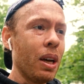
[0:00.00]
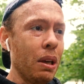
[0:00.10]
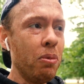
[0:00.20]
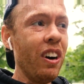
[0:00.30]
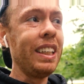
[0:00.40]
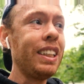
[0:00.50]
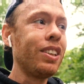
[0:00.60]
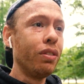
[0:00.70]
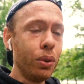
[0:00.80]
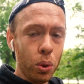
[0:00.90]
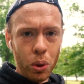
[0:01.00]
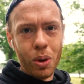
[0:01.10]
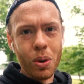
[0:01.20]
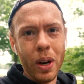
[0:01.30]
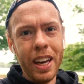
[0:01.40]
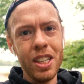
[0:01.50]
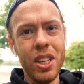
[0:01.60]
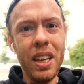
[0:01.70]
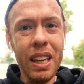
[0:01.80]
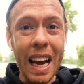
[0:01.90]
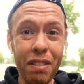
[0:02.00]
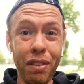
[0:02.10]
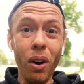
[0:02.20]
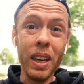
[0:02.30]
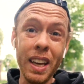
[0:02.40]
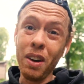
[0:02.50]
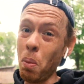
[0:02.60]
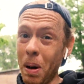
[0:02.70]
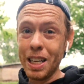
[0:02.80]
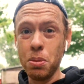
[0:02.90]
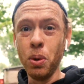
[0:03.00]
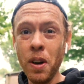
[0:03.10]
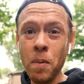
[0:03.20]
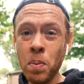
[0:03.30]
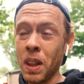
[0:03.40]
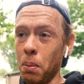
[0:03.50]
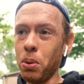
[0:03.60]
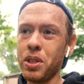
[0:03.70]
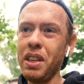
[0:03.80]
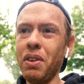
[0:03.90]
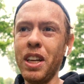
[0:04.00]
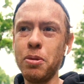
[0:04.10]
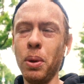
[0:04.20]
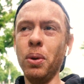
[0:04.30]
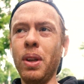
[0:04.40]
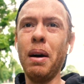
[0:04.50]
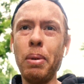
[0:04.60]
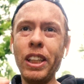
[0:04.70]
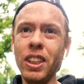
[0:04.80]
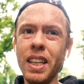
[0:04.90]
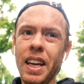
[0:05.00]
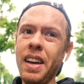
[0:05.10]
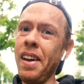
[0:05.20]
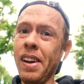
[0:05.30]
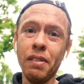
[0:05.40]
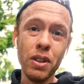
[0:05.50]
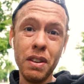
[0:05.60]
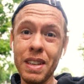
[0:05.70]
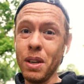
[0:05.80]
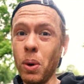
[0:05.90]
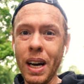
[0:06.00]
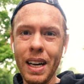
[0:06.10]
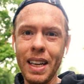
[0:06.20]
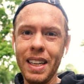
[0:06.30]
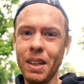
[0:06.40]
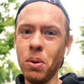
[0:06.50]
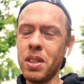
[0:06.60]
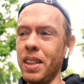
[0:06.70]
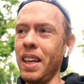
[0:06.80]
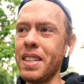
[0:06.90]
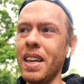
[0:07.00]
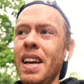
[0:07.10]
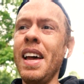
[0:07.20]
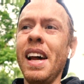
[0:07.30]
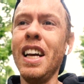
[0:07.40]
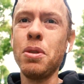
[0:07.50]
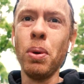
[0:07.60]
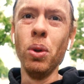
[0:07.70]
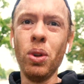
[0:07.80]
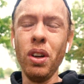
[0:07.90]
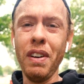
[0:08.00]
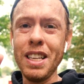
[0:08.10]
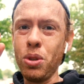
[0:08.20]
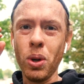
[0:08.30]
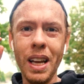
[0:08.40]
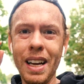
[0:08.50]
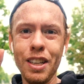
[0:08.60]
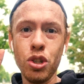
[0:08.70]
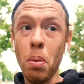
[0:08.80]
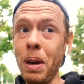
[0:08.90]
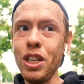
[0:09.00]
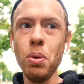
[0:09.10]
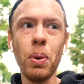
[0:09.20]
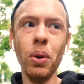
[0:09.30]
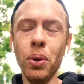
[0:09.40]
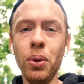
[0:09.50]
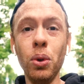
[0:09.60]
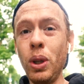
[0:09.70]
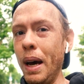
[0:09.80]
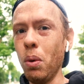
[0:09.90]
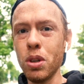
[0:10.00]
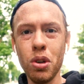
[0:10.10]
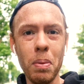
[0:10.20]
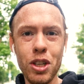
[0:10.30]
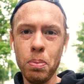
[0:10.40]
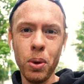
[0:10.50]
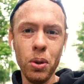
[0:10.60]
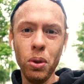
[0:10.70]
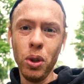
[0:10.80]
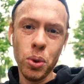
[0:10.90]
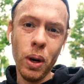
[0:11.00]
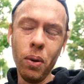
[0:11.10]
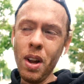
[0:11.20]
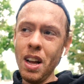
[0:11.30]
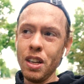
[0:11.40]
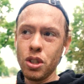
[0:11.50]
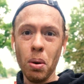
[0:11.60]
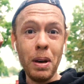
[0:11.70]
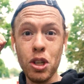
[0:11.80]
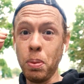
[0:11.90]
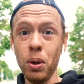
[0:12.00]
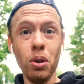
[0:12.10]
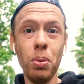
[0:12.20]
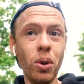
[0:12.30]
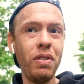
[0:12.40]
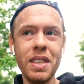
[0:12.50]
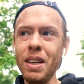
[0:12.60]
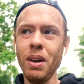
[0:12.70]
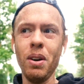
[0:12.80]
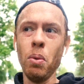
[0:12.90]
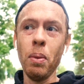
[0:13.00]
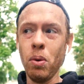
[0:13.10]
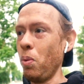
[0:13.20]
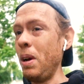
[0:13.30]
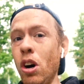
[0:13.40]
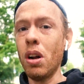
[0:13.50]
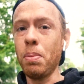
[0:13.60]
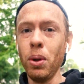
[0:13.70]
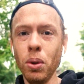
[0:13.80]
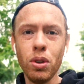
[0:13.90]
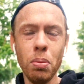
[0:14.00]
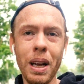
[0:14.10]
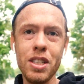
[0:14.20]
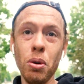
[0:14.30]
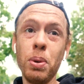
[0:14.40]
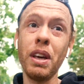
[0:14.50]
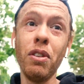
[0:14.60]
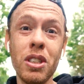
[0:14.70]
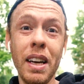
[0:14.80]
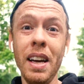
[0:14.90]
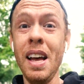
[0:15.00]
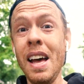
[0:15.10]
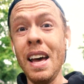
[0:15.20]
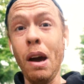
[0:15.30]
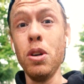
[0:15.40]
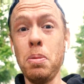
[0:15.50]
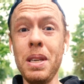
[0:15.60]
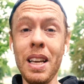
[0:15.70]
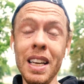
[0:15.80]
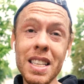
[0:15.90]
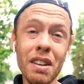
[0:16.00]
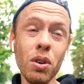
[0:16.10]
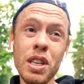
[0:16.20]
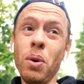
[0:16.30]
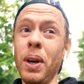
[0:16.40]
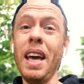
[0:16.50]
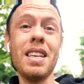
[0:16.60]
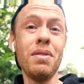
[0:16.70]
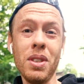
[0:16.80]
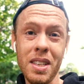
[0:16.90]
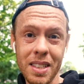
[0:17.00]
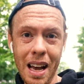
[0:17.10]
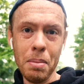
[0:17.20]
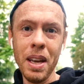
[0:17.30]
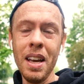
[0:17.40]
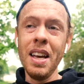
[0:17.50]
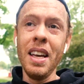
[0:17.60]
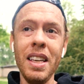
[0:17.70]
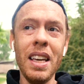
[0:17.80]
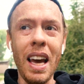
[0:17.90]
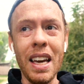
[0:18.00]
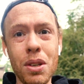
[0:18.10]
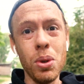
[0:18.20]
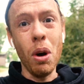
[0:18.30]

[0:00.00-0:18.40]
que vai ser seu futuro concorrente e foque o máximo possível nesse produto. A partir daí, você vai ser o cara e com certeza esse produto não vai se tornar somente o produto do Theo, ou somente o produto do João, somente o produto do Bruno, vai ser o melhor produto do Brasil, porque você é o especialista, você conhece, você sabe, e é isso